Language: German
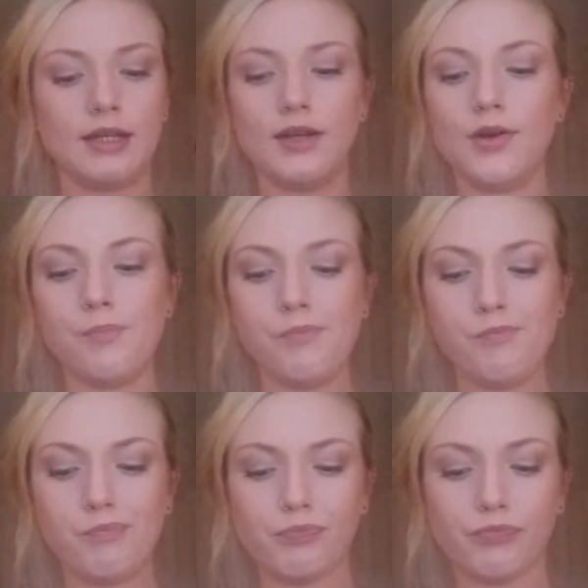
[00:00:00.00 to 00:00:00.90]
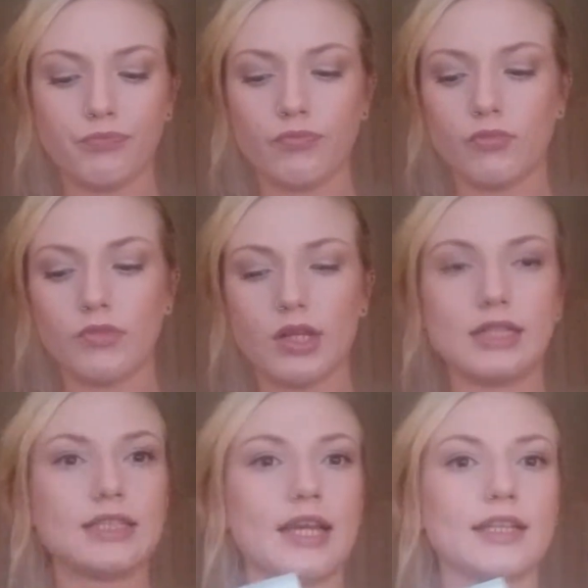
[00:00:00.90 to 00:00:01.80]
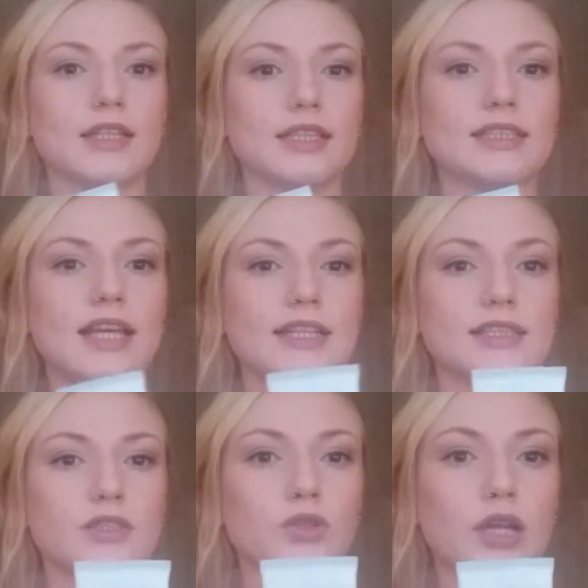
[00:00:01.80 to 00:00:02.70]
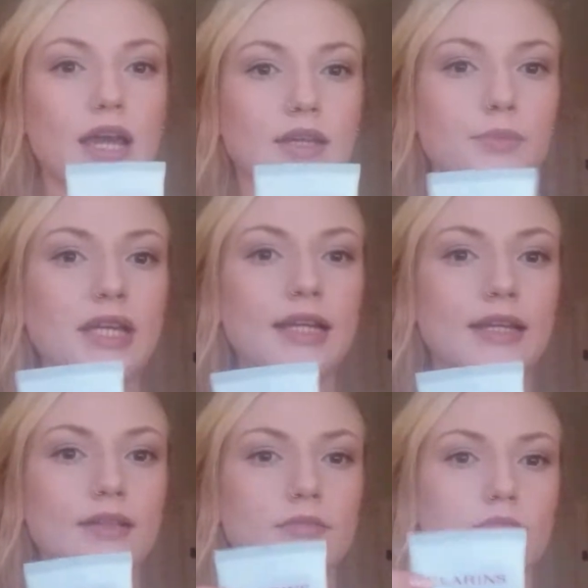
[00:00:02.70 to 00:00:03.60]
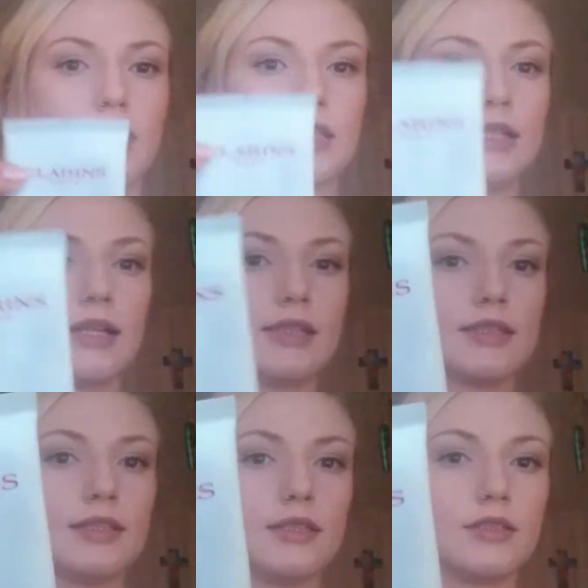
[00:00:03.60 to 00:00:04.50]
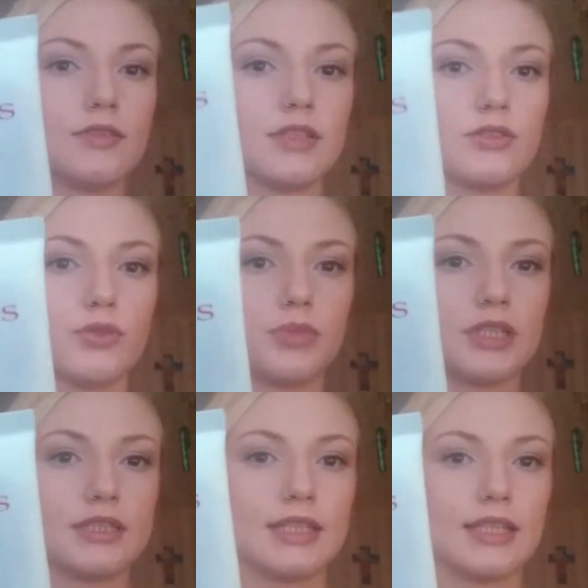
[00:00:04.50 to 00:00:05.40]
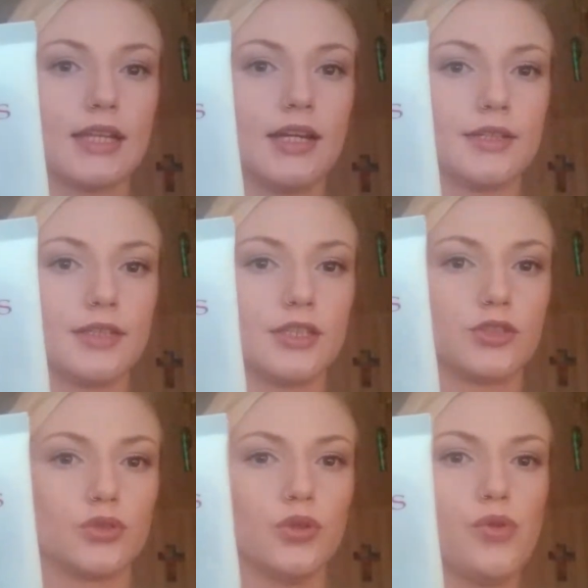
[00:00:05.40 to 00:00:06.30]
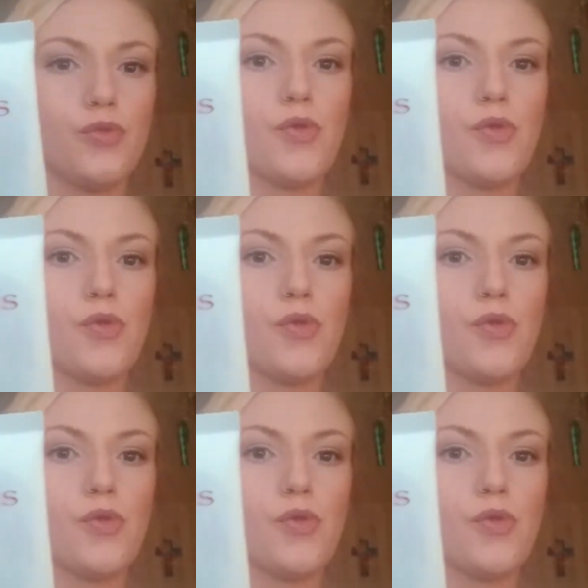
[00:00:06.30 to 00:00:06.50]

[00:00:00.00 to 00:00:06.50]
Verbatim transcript: Ähm, ist eigentlich ganz nett, da sind so kleine Peeling-Partikel drin. Ich weiß nicht, ob man das sehen kann, hier so.